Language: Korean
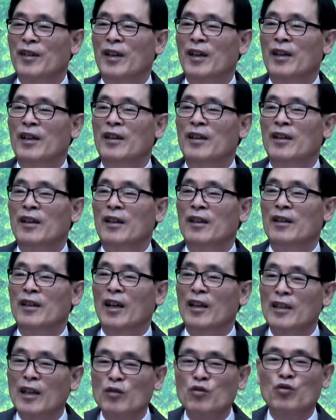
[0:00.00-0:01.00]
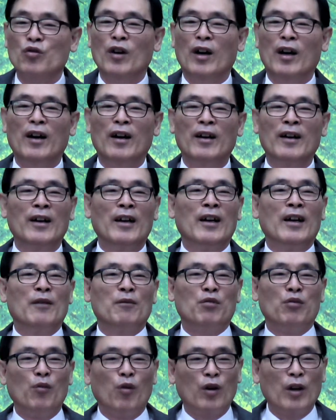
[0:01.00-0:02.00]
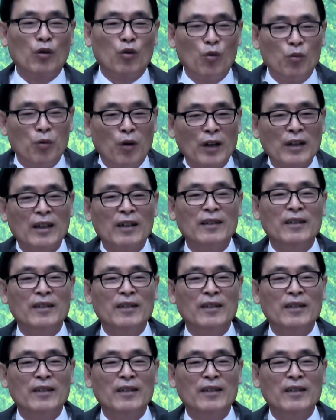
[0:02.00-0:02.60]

예? 대다수가 부모가 공부하라